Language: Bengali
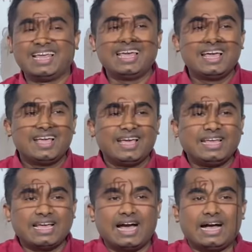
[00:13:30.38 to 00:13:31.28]
তাহলে
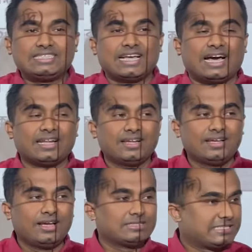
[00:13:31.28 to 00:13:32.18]
এই আচার
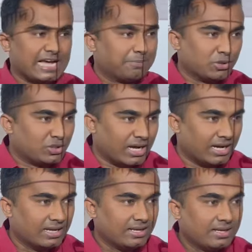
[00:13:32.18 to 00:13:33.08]
জাঙ্ক ফুড না
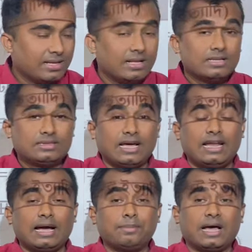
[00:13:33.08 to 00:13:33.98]

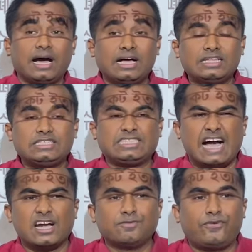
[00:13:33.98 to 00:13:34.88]
তাহলে আমরা
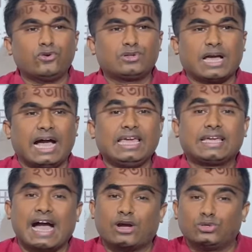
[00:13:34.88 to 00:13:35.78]
জাঙ্ক ফুড খাই
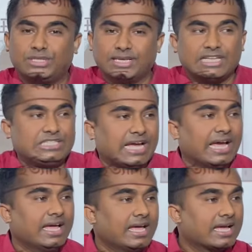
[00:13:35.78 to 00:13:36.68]
কাগজে কিসে
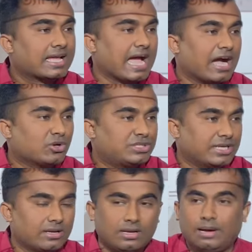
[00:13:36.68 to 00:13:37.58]

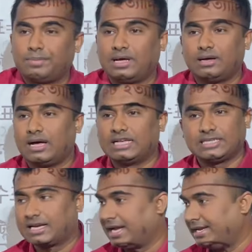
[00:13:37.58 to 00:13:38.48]
কাগজে আমরা
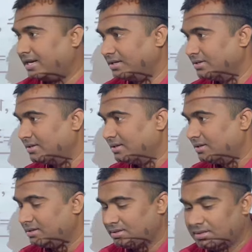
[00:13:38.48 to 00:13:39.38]
আচার খাই না
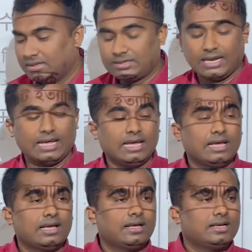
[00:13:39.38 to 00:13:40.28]
তাহলে